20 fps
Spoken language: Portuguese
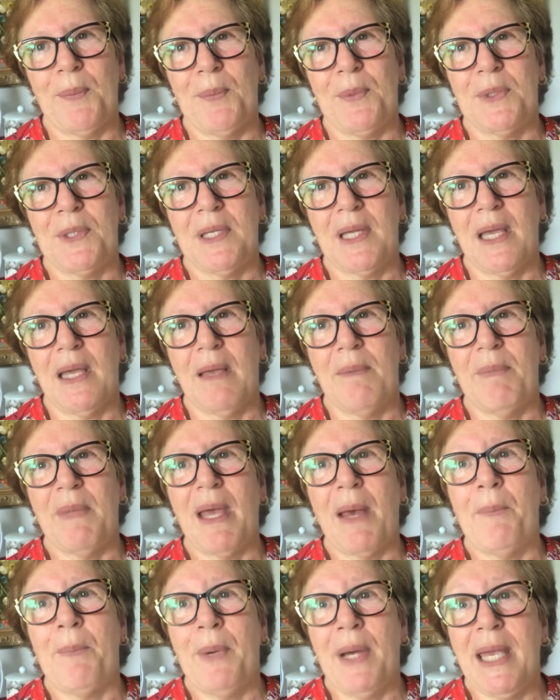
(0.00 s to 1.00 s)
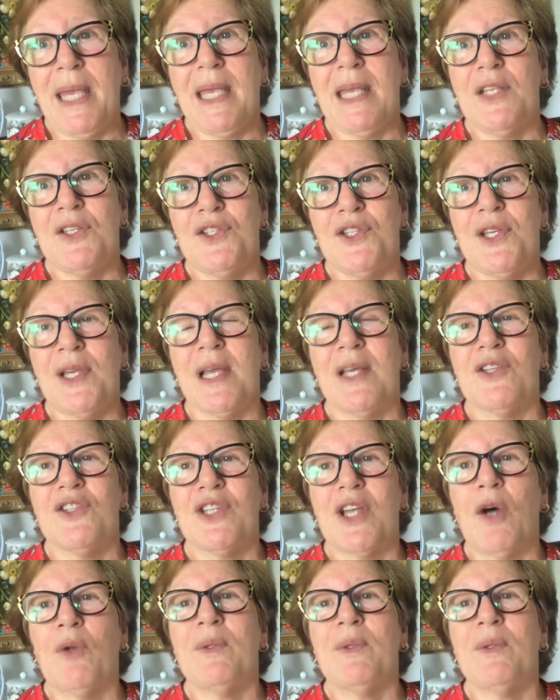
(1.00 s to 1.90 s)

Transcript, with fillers: porque minha mãe, que tinha já